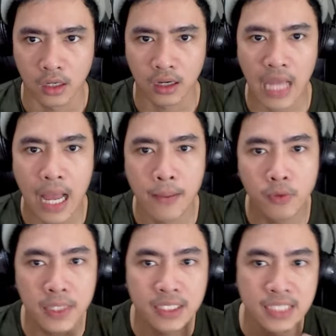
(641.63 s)
Kamu
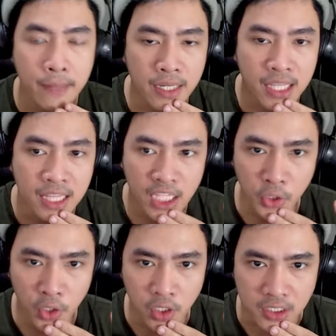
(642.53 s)
bisa pergi
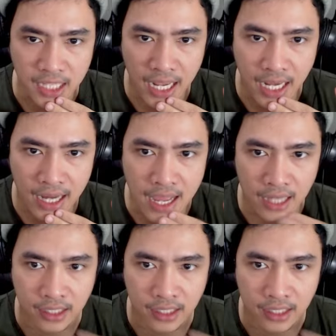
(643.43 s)
tidur sekarang